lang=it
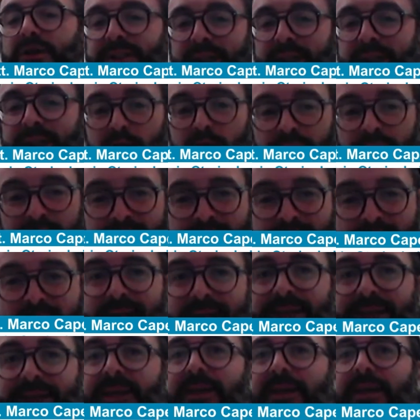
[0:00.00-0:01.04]

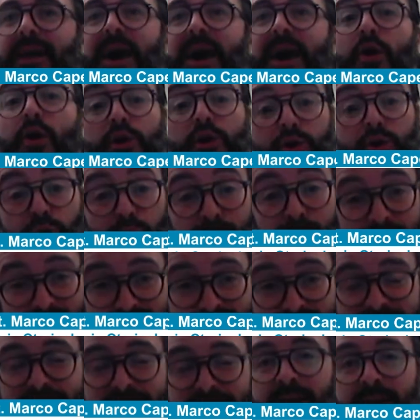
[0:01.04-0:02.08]
straordinarie a 8
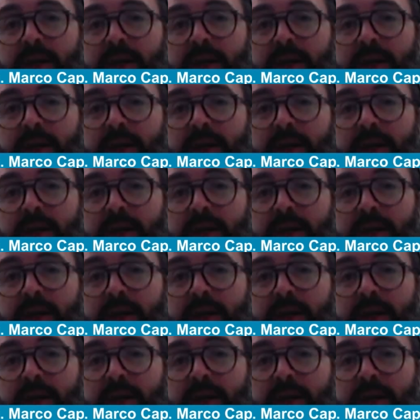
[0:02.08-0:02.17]
mesi,